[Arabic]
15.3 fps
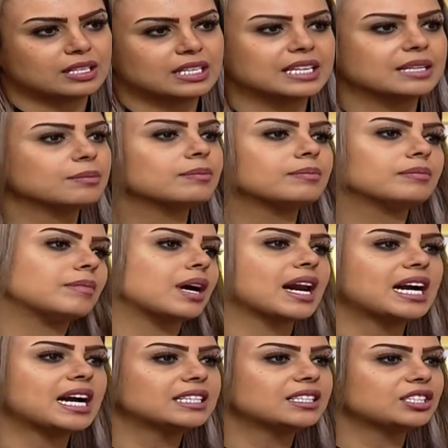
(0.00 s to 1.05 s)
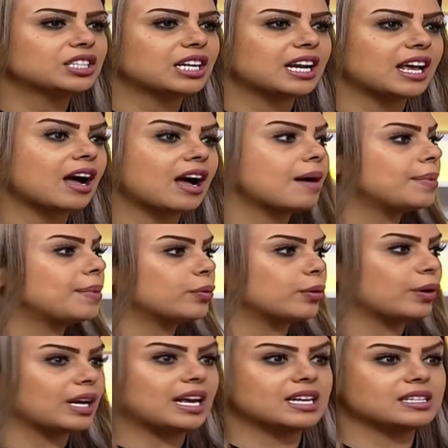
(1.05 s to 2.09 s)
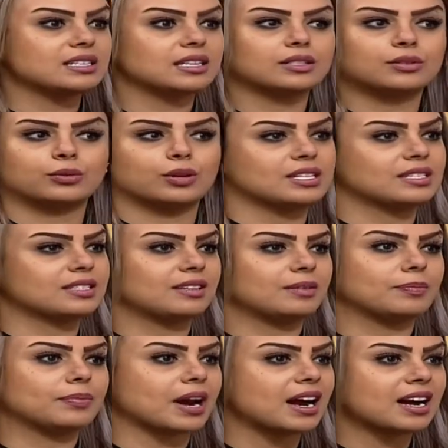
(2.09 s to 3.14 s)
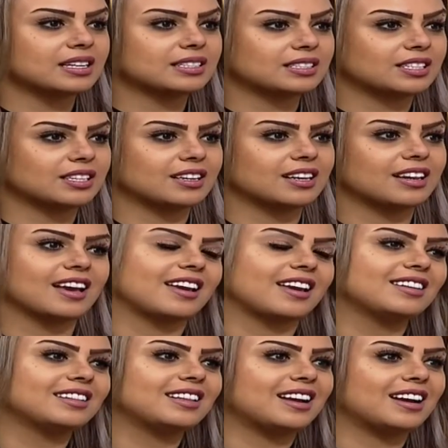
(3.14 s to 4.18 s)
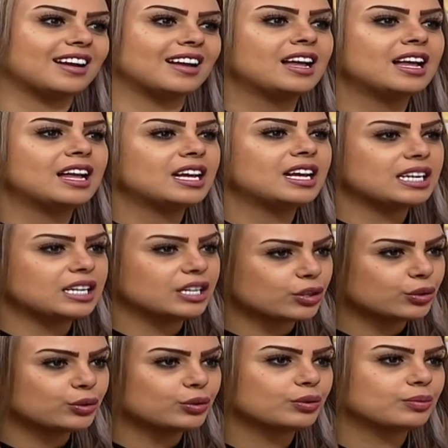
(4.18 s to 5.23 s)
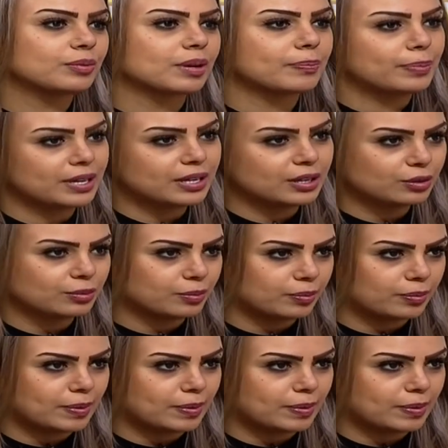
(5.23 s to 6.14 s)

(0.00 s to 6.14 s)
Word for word: يعني ما راح ادش على غابه وعلى اسد وانزل برهات كذي اكيد لا اللي يكونون مربينهم